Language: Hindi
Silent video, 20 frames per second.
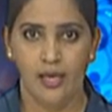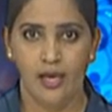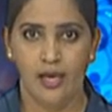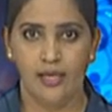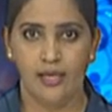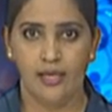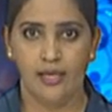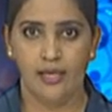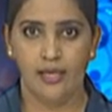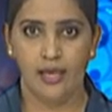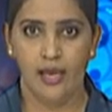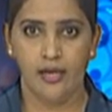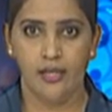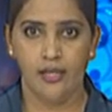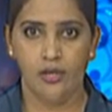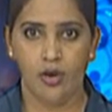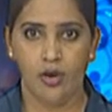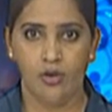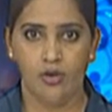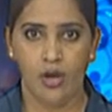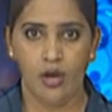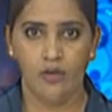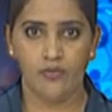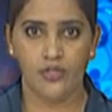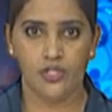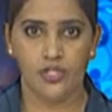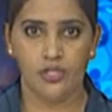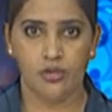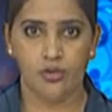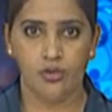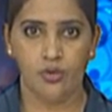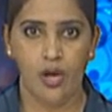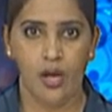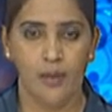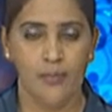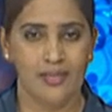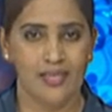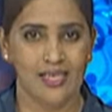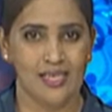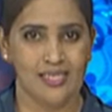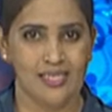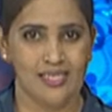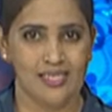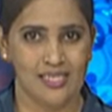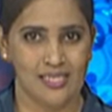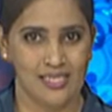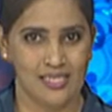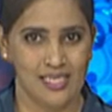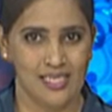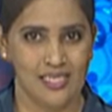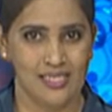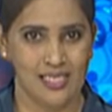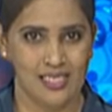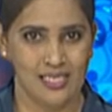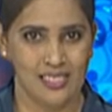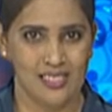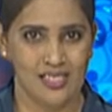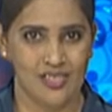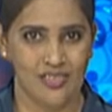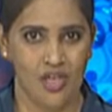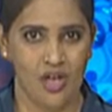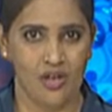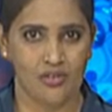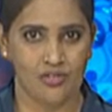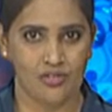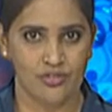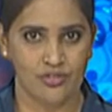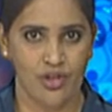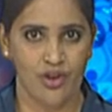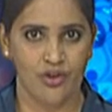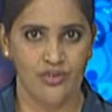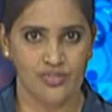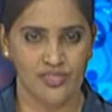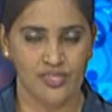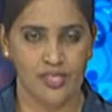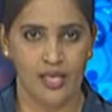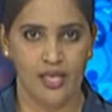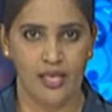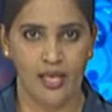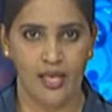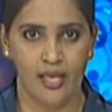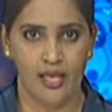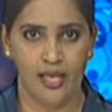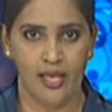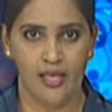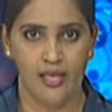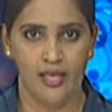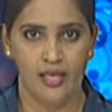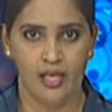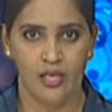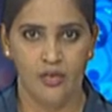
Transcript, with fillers: हर एक खिलाड़ी और ऑफिशियल को अभी तक सिक्सटी सिक्सटी थाउजेंड डॉलर दिए गए हैं